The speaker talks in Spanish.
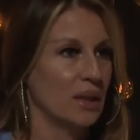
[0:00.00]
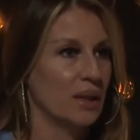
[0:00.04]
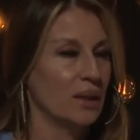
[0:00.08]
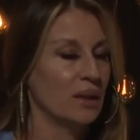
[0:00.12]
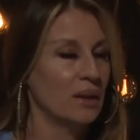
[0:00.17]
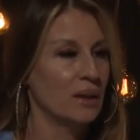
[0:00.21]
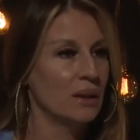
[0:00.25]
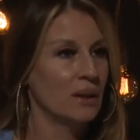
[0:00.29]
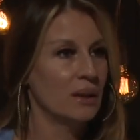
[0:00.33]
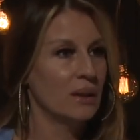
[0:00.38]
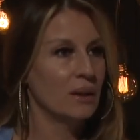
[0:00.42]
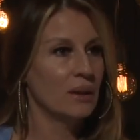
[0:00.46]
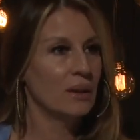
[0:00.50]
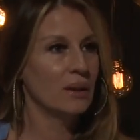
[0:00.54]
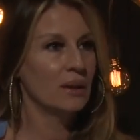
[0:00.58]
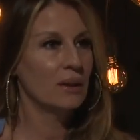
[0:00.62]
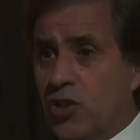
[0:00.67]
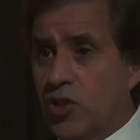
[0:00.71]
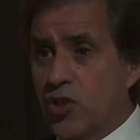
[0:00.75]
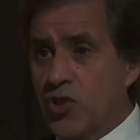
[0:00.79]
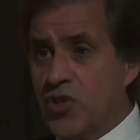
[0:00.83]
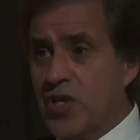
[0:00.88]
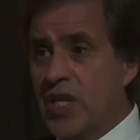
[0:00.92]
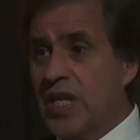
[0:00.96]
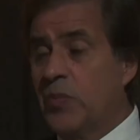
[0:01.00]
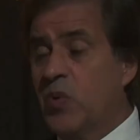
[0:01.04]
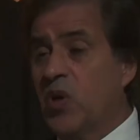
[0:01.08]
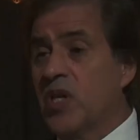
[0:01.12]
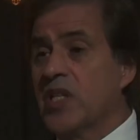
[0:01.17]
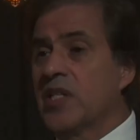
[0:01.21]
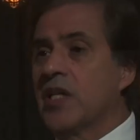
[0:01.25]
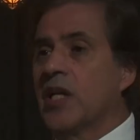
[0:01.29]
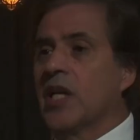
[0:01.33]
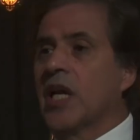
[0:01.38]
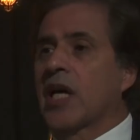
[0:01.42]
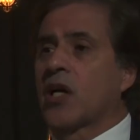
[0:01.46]
una sociedad que retrocede,
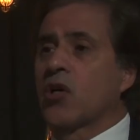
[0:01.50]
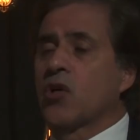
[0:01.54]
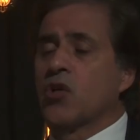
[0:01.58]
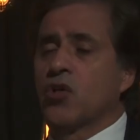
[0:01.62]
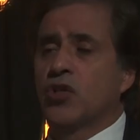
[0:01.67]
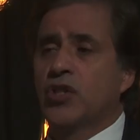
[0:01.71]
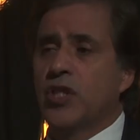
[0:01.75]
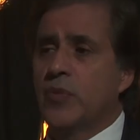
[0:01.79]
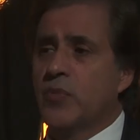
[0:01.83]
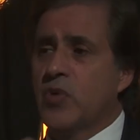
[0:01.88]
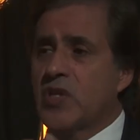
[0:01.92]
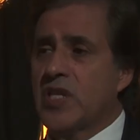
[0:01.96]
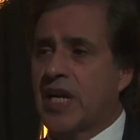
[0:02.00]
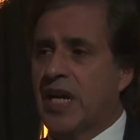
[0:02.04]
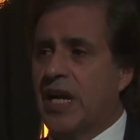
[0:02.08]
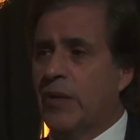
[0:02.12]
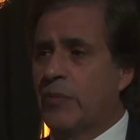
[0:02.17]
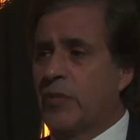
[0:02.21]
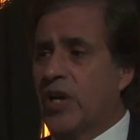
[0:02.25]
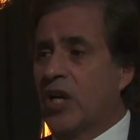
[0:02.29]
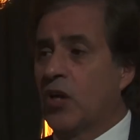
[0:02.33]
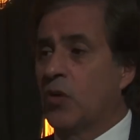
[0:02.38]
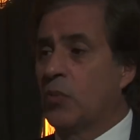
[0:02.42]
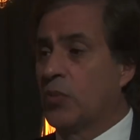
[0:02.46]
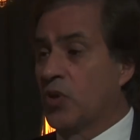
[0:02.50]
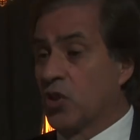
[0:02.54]
porque dice, los tiempos han cambiado,